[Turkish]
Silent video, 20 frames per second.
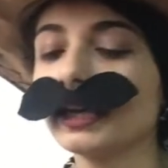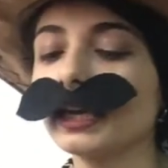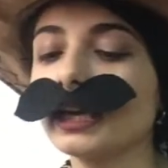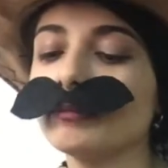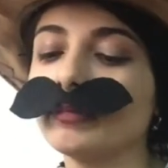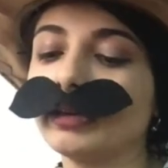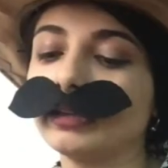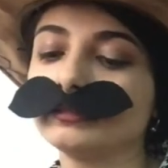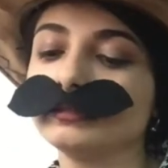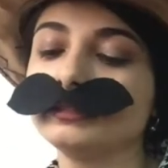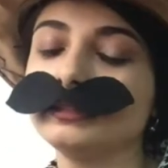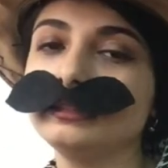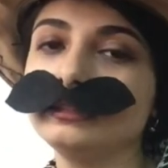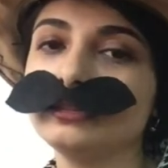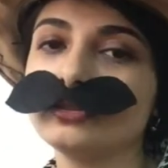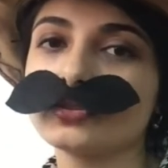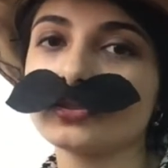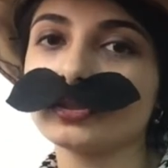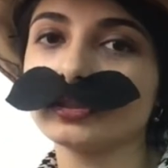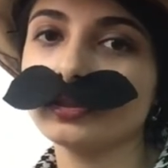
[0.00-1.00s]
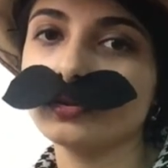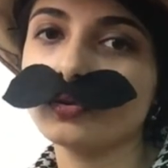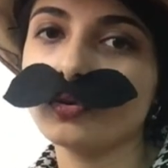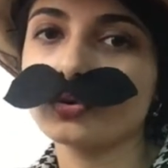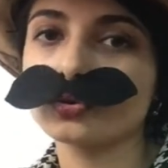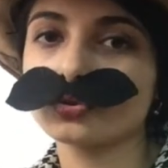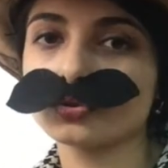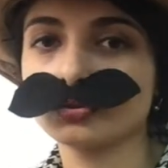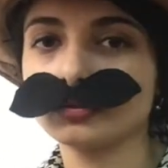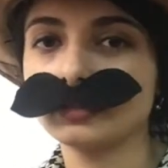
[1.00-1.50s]
Hemen inince de
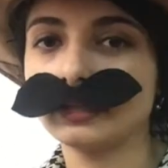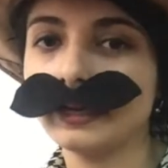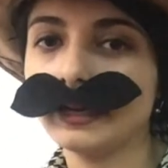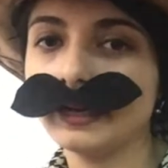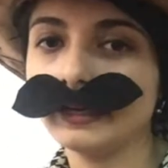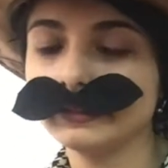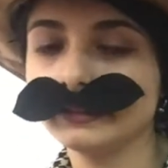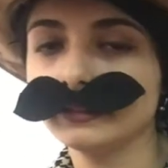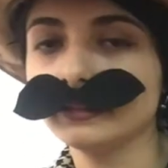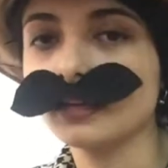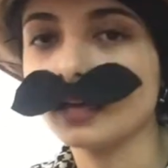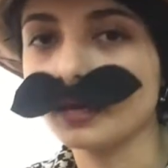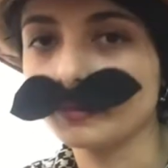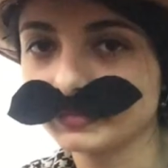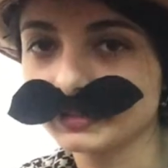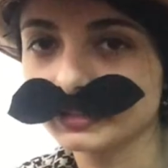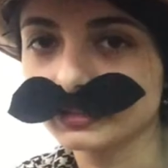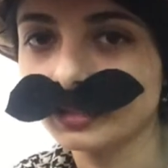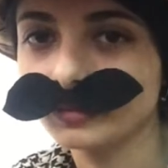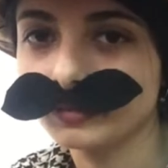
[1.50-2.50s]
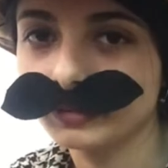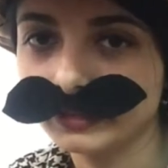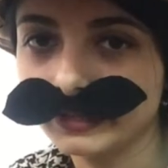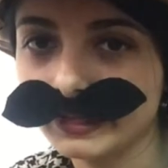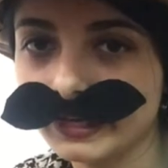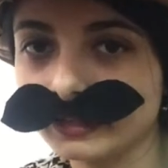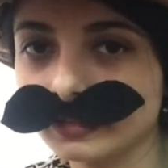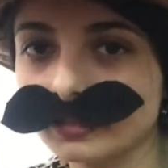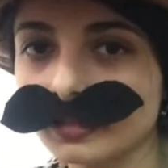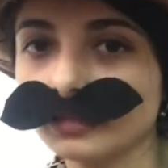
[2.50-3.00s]
koştular her yeri kaptılar. Bana
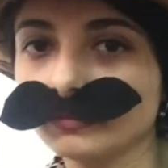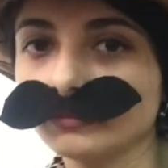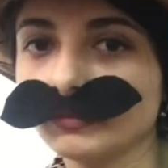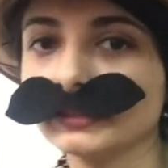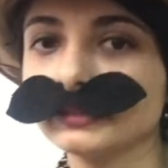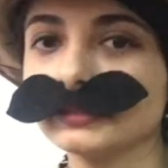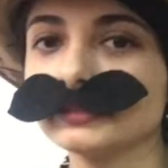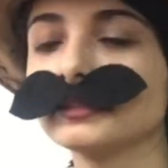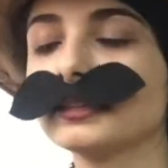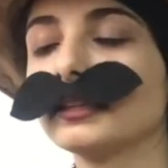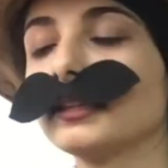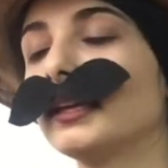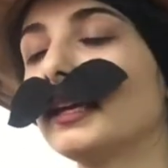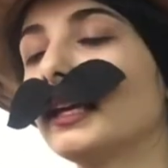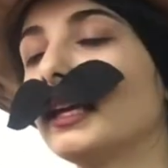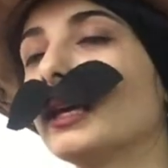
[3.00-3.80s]
yer kalmadı.